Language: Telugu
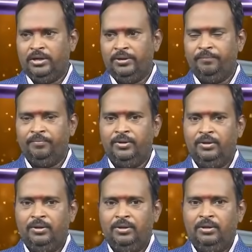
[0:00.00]
ఓకేనా
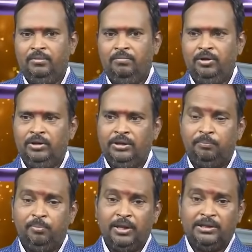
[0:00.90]
మీరు
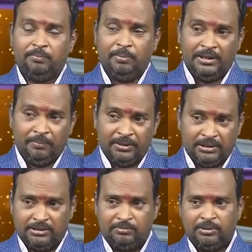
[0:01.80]
ఎప్పుడైతే పదే
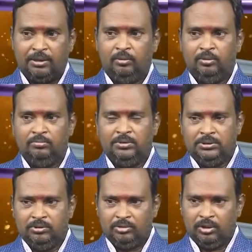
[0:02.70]
పదే చెప్తారో
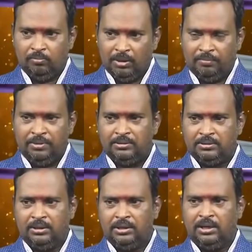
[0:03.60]
మీ జీవితంలో బలమైన
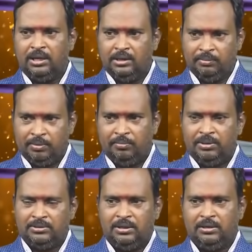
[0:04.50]
సంఘటనలు కానీ
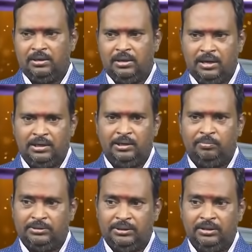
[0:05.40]
ప్రమాద సంఘటనలు కానీ
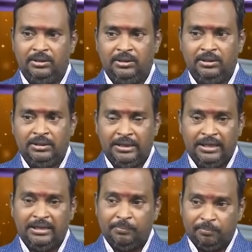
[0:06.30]
లేకపోతే
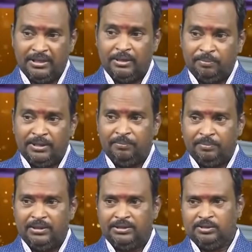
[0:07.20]
ఏదైతే పదే పదే
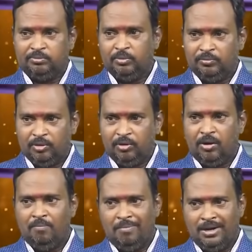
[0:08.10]
పదే చెప్తో మీ
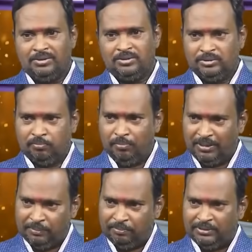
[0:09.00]
యొక్క మనసుని
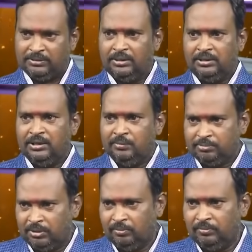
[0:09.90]
పదే పదే తట్టి
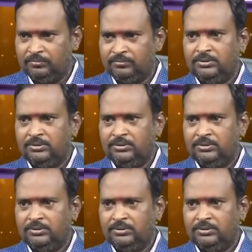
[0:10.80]
లేపుతారో